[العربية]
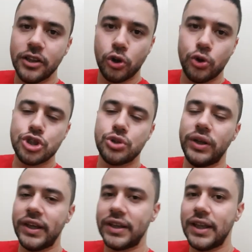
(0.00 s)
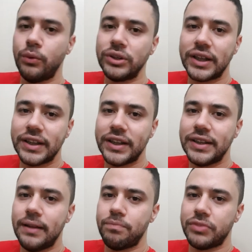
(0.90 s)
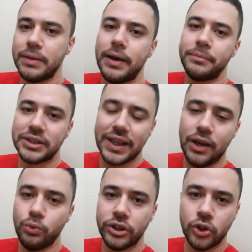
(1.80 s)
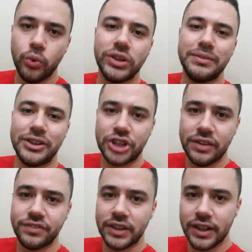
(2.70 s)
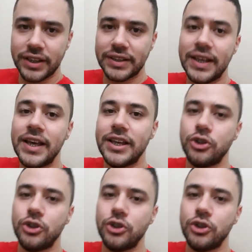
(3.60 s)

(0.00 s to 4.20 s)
تخش واللينك ده وانت كده كده تبقى مرتاح وان هو تبقى شايف ان اللينك ده